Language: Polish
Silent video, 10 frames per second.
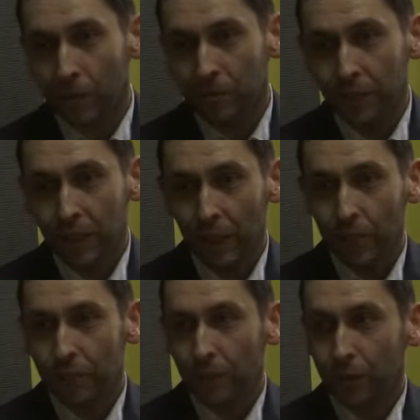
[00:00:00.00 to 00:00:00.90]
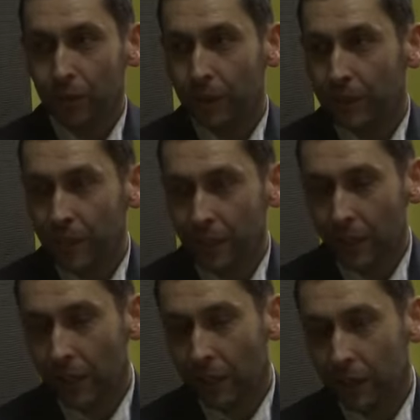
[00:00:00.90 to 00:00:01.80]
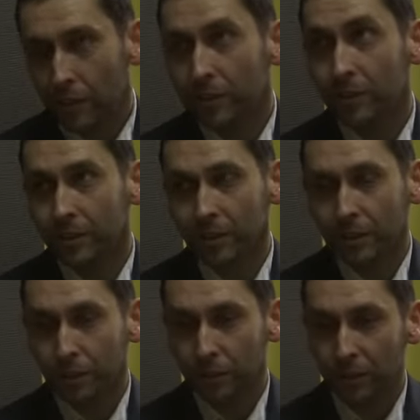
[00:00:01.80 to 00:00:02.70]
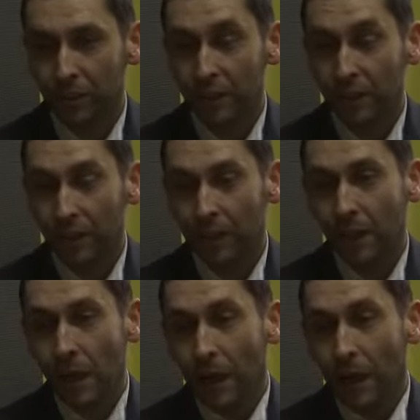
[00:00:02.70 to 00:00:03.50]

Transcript: wynikającego z jedzenia, ale z, z psychiki.